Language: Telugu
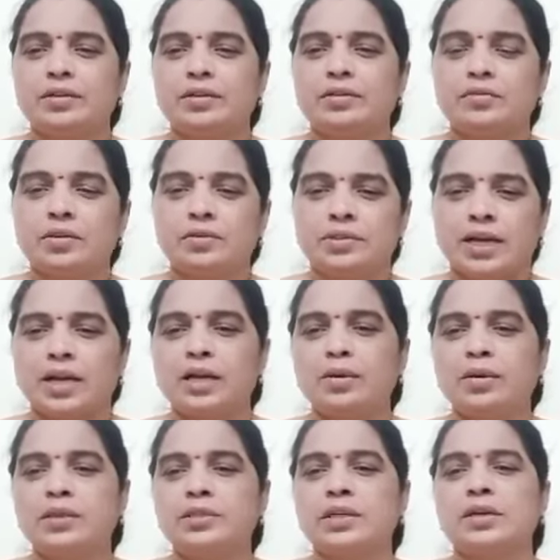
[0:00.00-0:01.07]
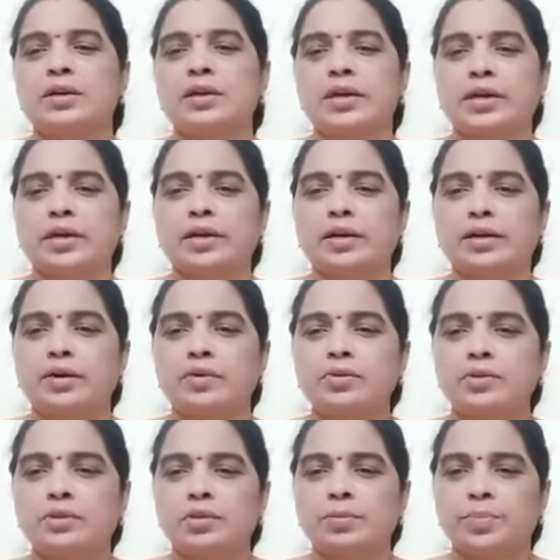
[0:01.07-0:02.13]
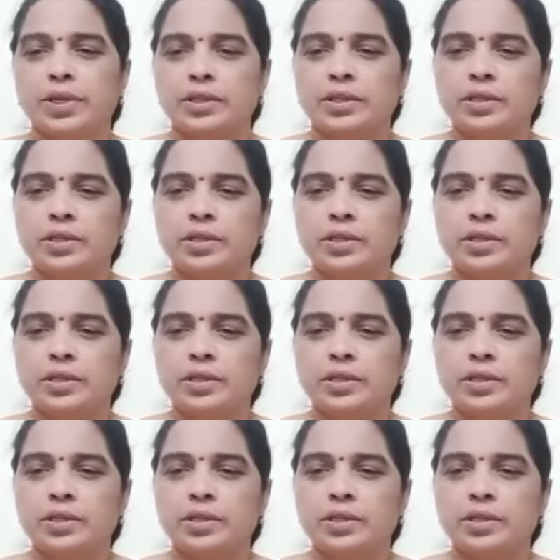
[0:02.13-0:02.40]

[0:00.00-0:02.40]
చాలా జనాలు ఎక్కడెక్కడి నుంచో ప్రతి